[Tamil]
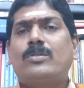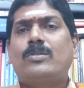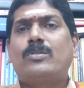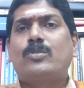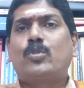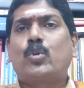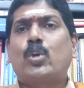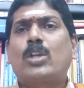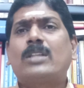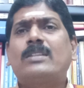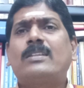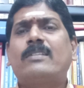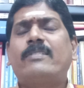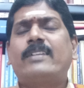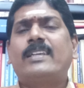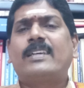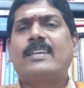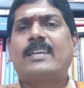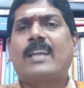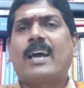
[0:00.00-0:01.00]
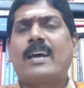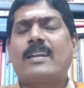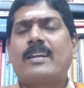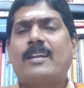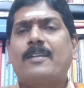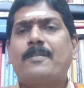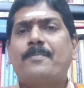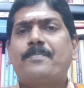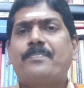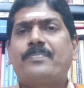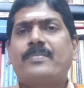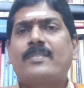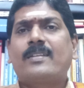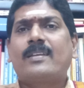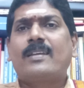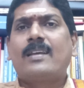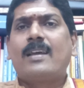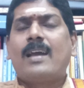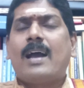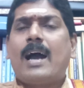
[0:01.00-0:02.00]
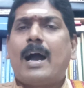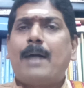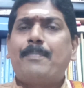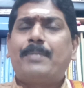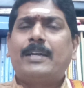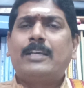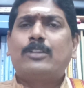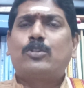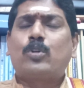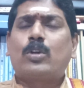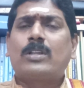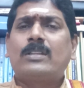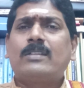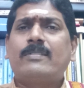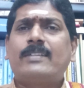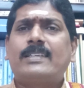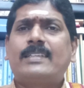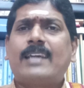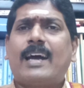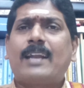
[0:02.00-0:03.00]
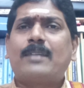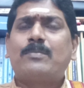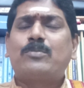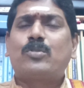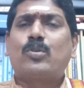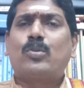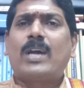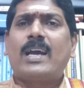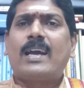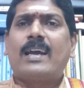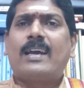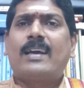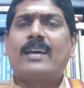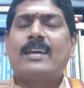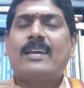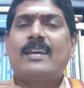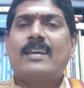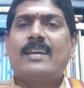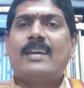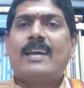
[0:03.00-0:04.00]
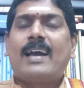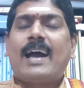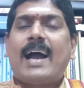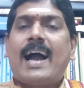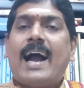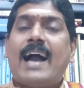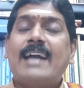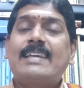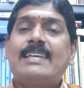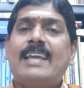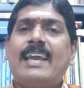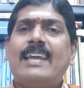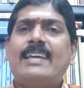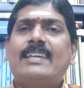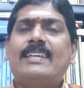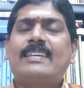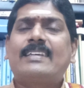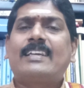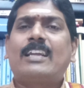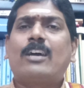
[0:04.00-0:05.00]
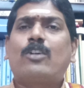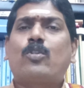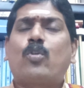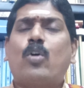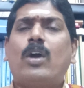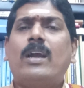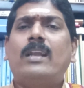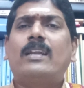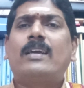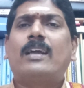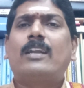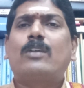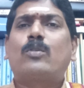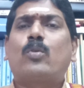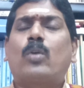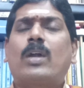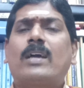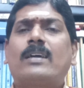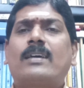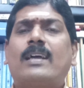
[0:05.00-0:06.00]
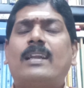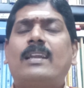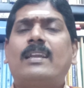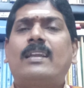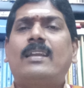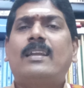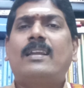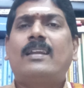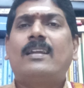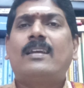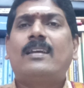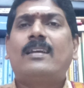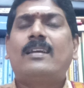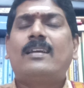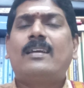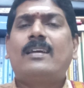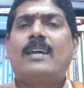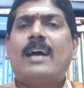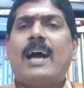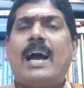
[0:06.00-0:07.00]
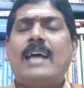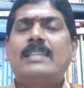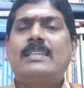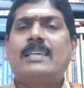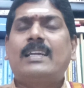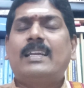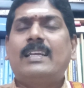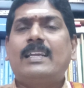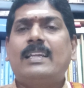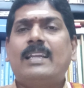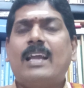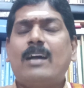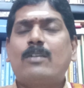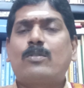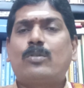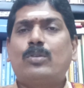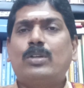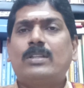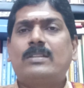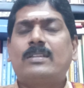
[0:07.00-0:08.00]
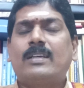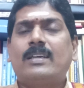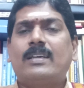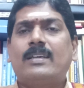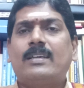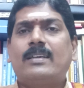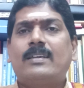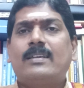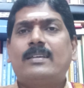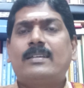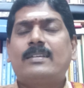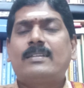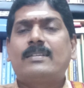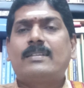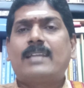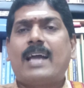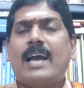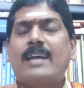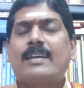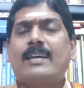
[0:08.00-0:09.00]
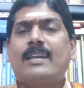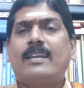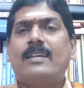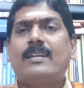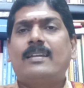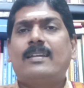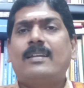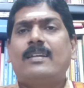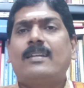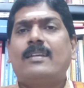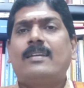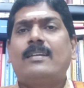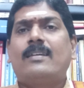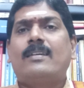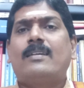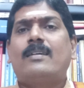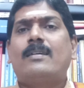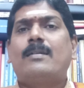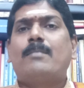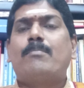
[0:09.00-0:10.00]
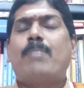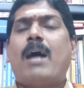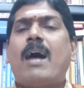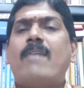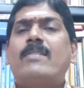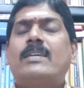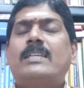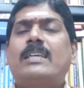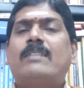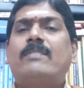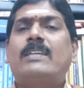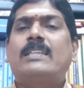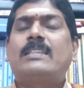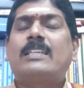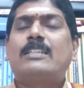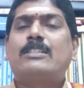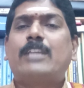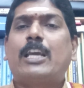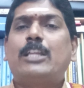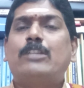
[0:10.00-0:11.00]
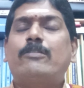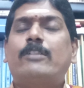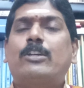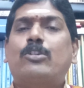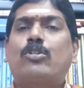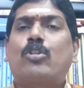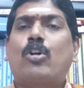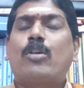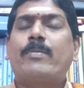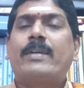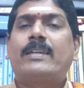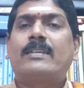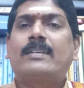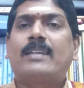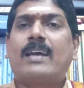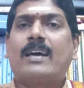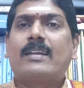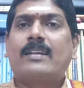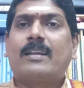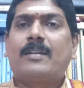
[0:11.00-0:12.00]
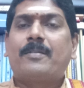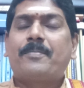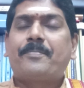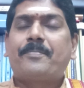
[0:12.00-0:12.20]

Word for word: துறந்து விடுகிறார்கள் அப்படி துறந்து விட்டாலும் கூட அங்கே இருக்கிற கோயில்கள் குளங்கள் அதுகளையெல்லாம் குளித்து நாங்கள் பாவ நிவர்த்தி செய்து விடுகிறோம் என்கிறார்கள்